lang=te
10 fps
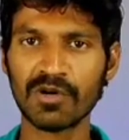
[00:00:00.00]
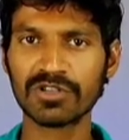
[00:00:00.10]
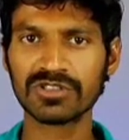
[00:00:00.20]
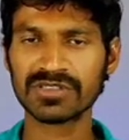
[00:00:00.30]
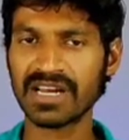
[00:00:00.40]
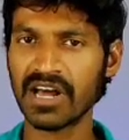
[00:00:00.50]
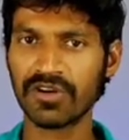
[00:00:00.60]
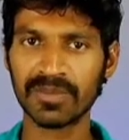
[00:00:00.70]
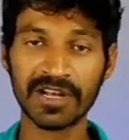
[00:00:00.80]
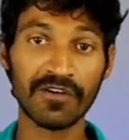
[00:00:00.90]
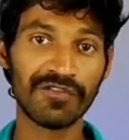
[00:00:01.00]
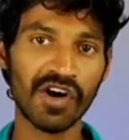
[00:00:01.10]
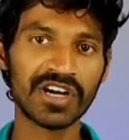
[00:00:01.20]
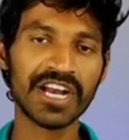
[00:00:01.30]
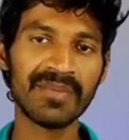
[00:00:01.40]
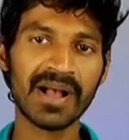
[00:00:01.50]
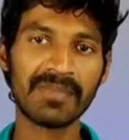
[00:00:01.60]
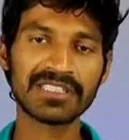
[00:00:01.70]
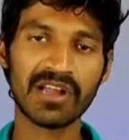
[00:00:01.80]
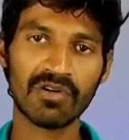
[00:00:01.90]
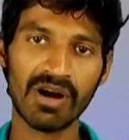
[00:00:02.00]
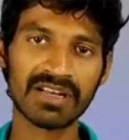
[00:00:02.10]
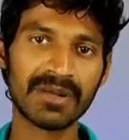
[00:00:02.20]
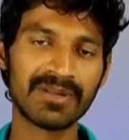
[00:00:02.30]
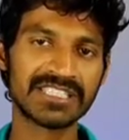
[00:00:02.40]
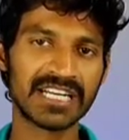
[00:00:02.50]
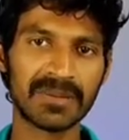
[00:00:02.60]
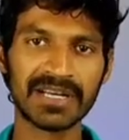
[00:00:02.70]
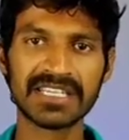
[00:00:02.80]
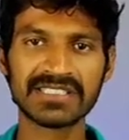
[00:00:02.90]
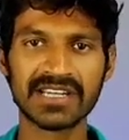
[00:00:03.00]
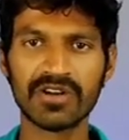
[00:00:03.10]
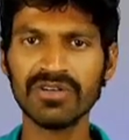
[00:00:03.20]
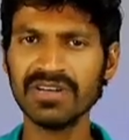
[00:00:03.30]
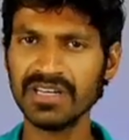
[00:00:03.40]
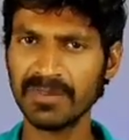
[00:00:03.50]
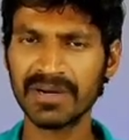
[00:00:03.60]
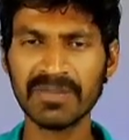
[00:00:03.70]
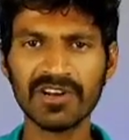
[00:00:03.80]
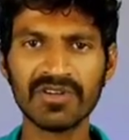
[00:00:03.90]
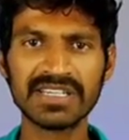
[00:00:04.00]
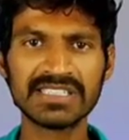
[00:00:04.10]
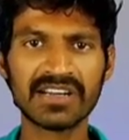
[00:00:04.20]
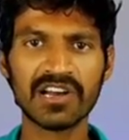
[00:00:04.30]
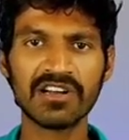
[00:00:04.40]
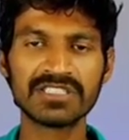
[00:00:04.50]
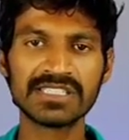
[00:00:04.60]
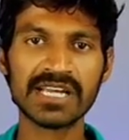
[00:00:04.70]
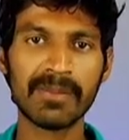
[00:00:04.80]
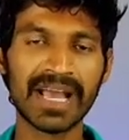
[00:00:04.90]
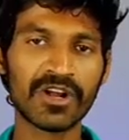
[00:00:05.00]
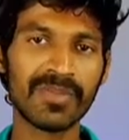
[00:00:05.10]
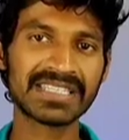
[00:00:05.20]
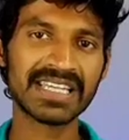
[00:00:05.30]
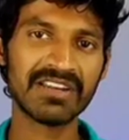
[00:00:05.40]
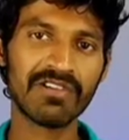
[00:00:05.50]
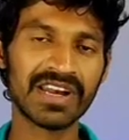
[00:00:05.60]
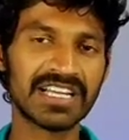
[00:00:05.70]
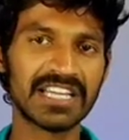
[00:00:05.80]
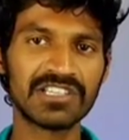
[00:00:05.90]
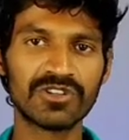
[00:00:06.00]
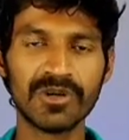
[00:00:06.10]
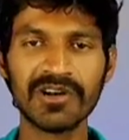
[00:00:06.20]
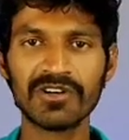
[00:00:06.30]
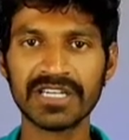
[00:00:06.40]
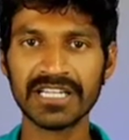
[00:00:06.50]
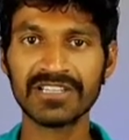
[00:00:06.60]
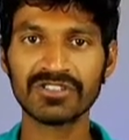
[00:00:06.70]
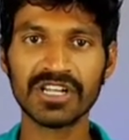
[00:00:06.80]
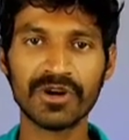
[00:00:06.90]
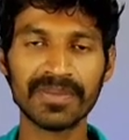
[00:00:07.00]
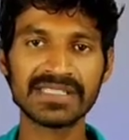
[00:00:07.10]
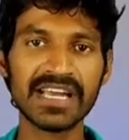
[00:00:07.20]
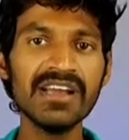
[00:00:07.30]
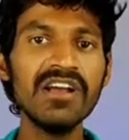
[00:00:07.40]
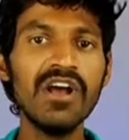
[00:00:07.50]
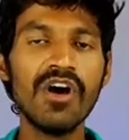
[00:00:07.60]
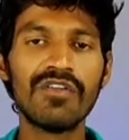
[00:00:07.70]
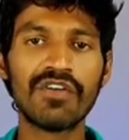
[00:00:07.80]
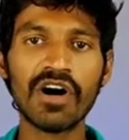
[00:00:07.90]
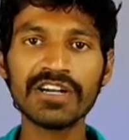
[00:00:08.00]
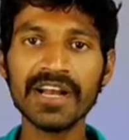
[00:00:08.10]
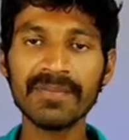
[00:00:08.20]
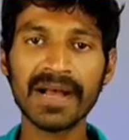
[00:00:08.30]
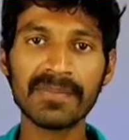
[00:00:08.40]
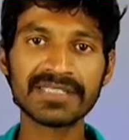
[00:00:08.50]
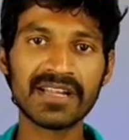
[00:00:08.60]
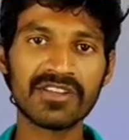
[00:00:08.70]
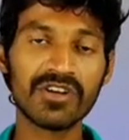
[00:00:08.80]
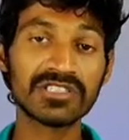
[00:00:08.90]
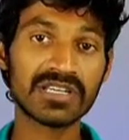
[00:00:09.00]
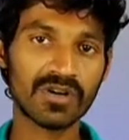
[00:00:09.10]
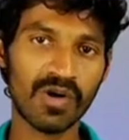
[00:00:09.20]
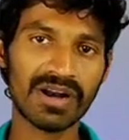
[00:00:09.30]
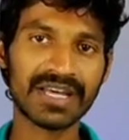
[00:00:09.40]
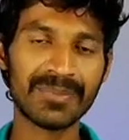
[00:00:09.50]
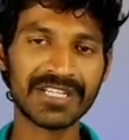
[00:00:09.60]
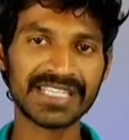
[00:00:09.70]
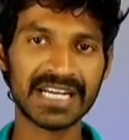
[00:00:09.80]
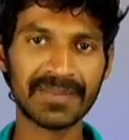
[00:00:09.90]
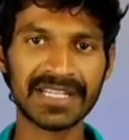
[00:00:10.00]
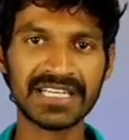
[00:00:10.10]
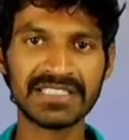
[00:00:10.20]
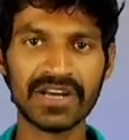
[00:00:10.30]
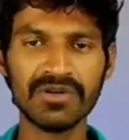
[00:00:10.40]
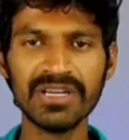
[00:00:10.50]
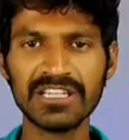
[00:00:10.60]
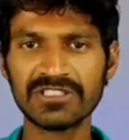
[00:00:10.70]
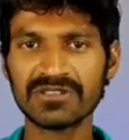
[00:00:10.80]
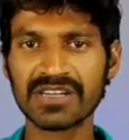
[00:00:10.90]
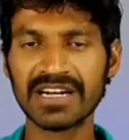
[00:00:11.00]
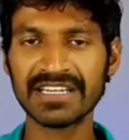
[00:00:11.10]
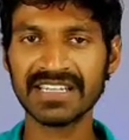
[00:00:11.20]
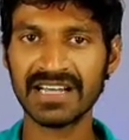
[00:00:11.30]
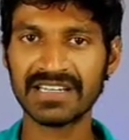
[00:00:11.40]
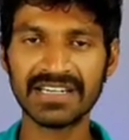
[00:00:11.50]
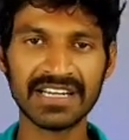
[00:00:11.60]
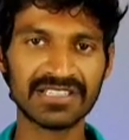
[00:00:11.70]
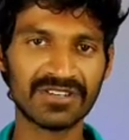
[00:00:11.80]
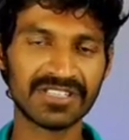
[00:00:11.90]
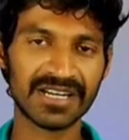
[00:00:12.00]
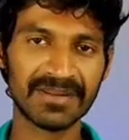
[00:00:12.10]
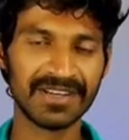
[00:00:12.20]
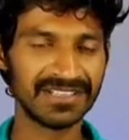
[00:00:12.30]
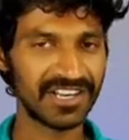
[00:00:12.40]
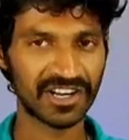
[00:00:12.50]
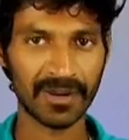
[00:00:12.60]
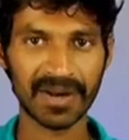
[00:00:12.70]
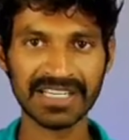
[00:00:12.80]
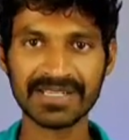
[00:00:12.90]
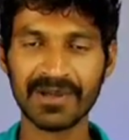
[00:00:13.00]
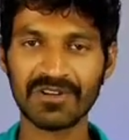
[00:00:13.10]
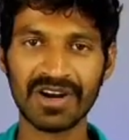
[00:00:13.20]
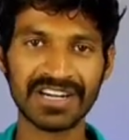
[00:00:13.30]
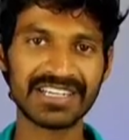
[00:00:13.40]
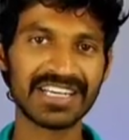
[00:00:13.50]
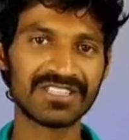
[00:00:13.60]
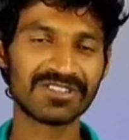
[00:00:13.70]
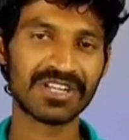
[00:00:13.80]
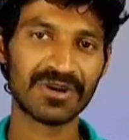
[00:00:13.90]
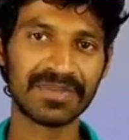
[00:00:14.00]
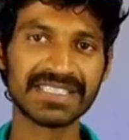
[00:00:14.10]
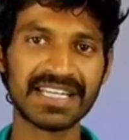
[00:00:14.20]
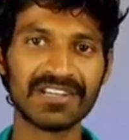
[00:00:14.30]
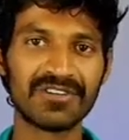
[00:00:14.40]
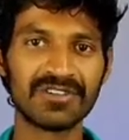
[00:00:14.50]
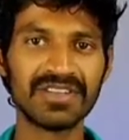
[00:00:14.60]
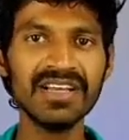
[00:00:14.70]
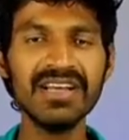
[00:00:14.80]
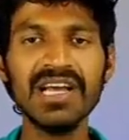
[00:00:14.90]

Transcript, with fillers: పోకో చూసిన అరౌండ్ మీకు ఫార్టీ ఎయిట్ మెగా పిక్సల్ క్వాడ్ కెమెరా సెటప్ అయితే ఇస్తున్నారు ఇప్పుడే మనకు రీసెంట్గా లాంచ్ చేసిన మైక్రోమాక్స్ ఇన్ వన్ ఏదైతే ఉందో మనకు టెన్ థౌసండ్ రూపీస్కే ఫార్టీ ఎయిట్ మెగా పిక్సెల్తో వచ్చిన క్వాడ్ కెమెరా సెటప్ అయితే ఇచ్చారు ఇది చూసినట్టయితే అదే టెన్ థౌసండ్కి దీని యొక్క ప్రైస్ మనకు హండ్రెడ్ టెన్ థౌసండ్ రూపీస్ అయితే ఉంటుంది